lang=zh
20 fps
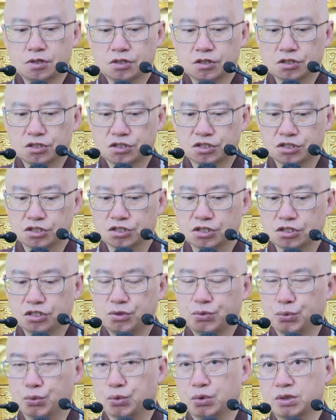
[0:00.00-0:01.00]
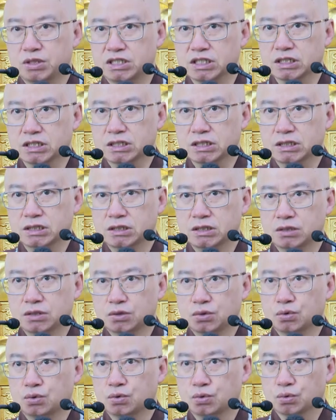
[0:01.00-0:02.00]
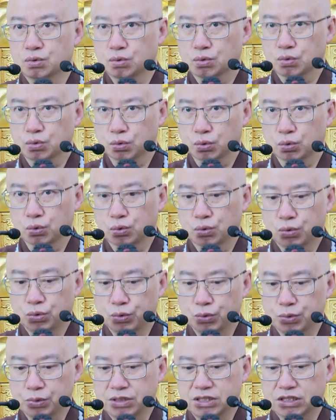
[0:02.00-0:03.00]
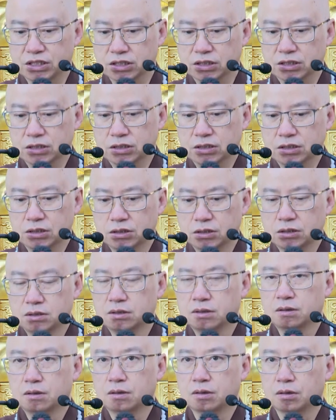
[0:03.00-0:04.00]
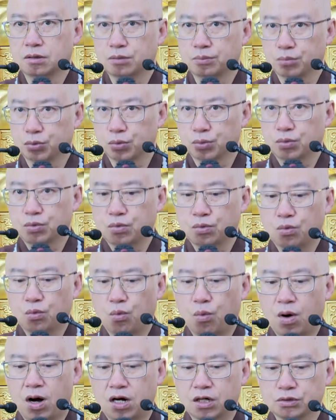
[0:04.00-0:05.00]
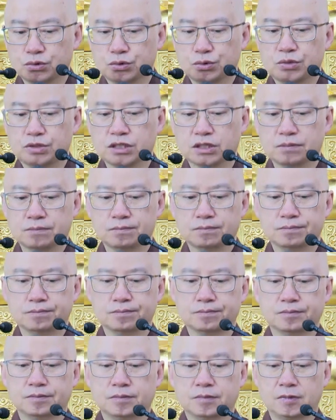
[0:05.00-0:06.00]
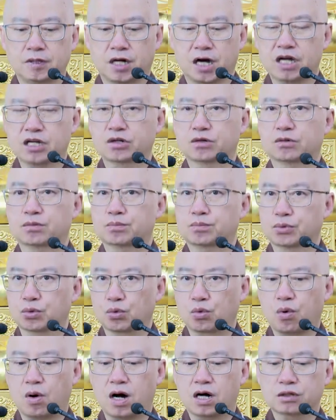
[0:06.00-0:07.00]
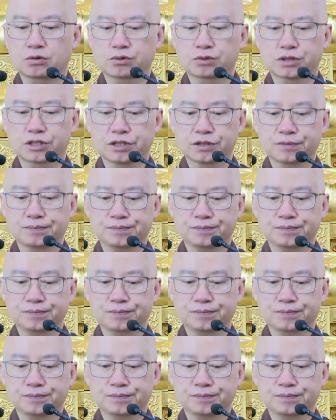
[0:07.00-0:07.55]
实愚者、如愚者、不妄愚者，还有不狂愚者。